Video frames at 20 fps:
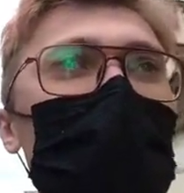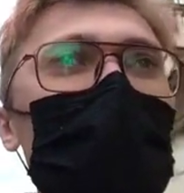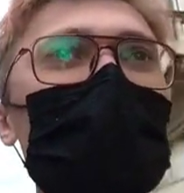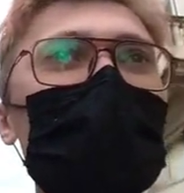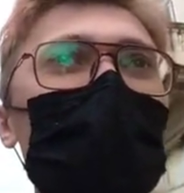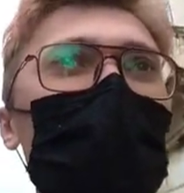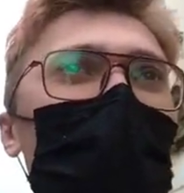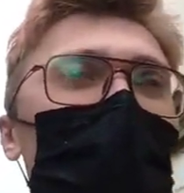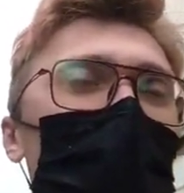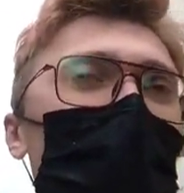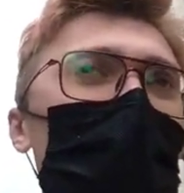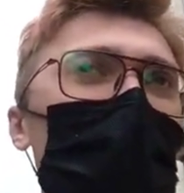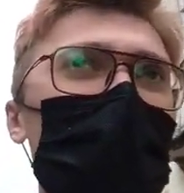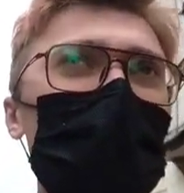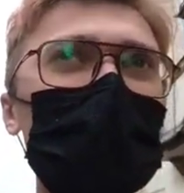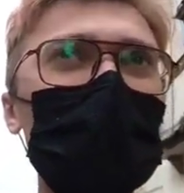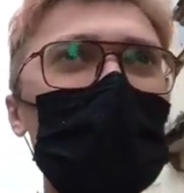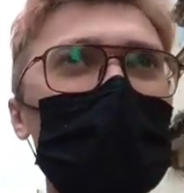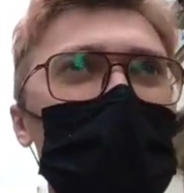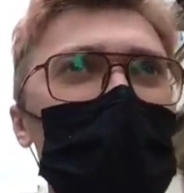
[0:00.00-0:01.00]
для нее.
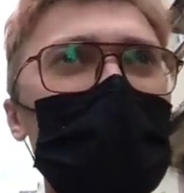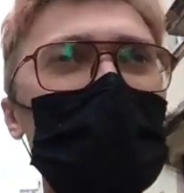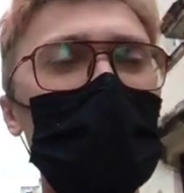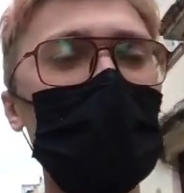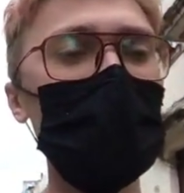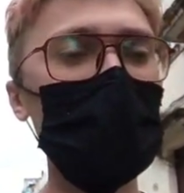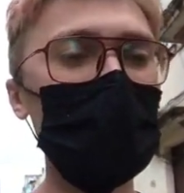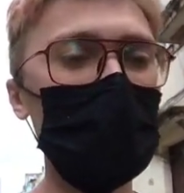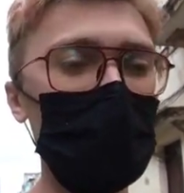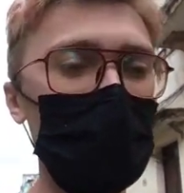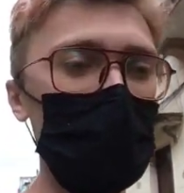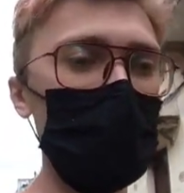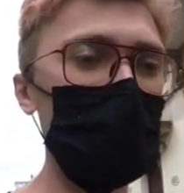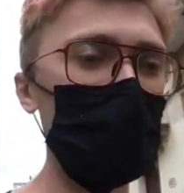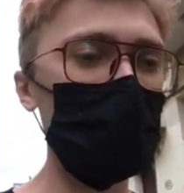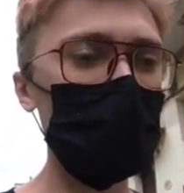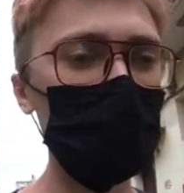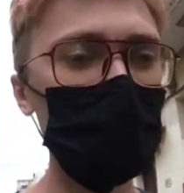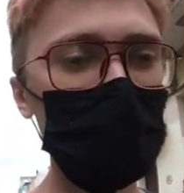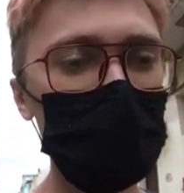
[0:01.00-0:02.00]
Ну, вообще для,
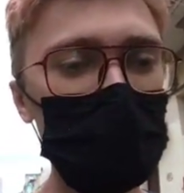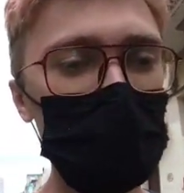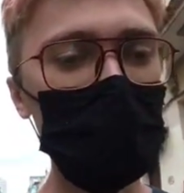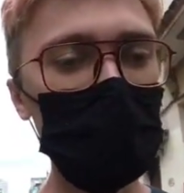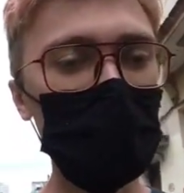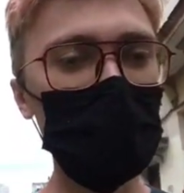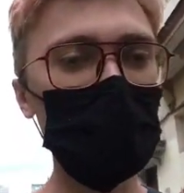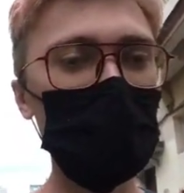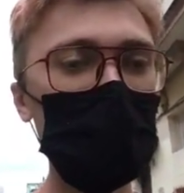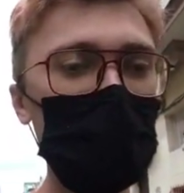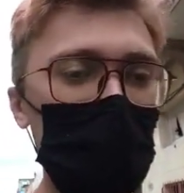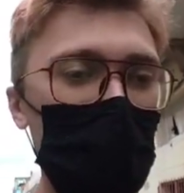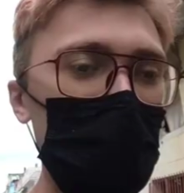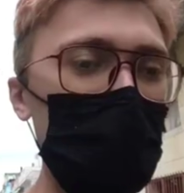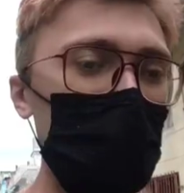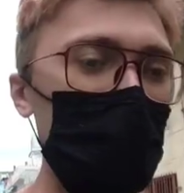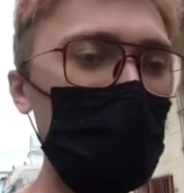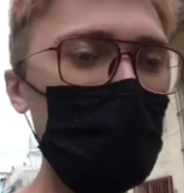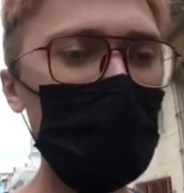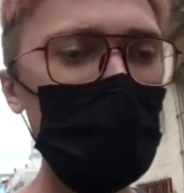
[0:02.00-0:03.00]
для Кубы в целом.
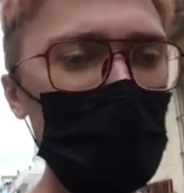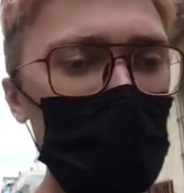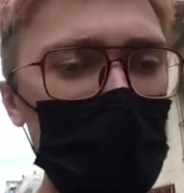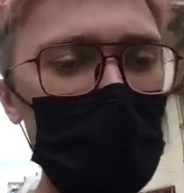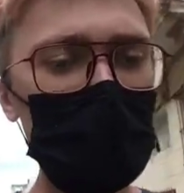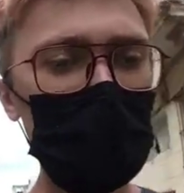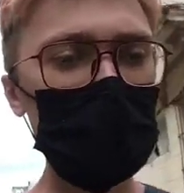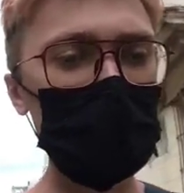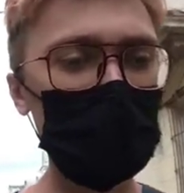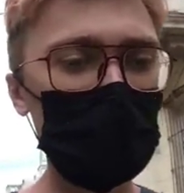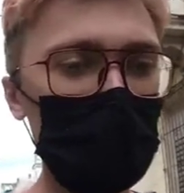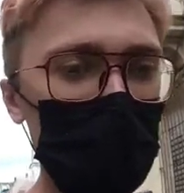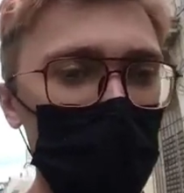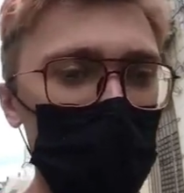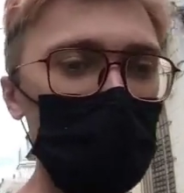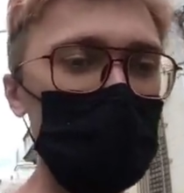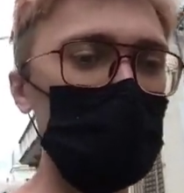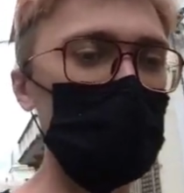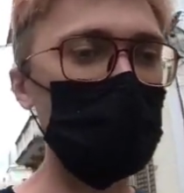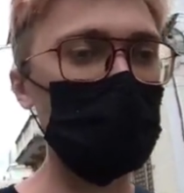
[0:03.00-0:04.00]
А так
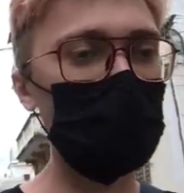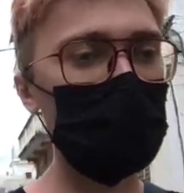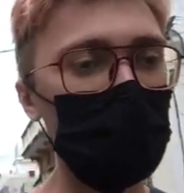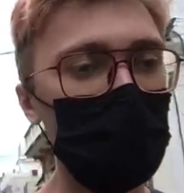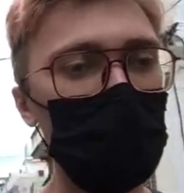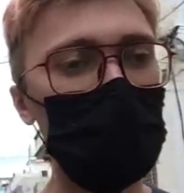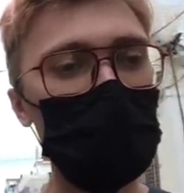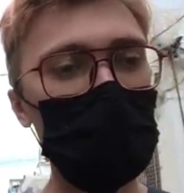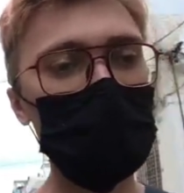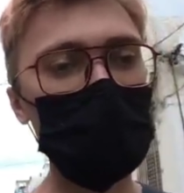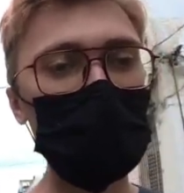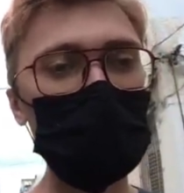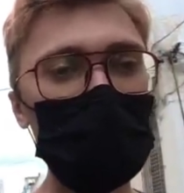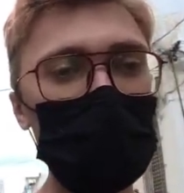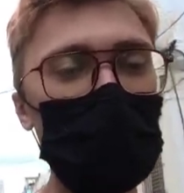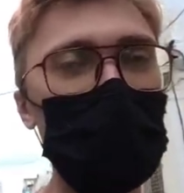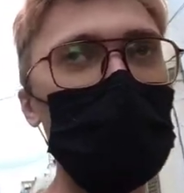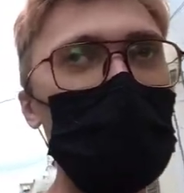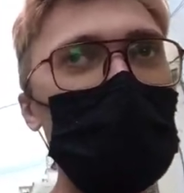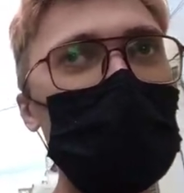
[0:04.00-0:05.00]
люди здесь живут на
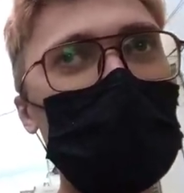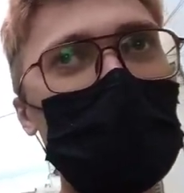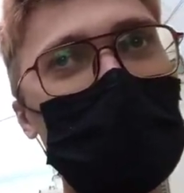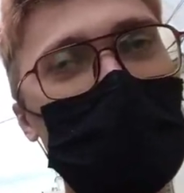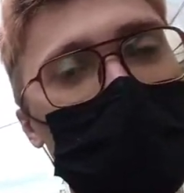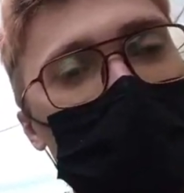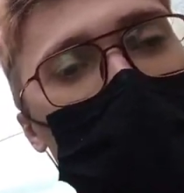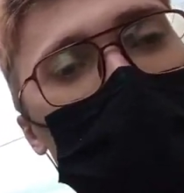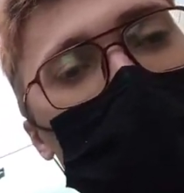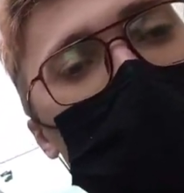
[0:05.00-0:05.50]
5000 в месяц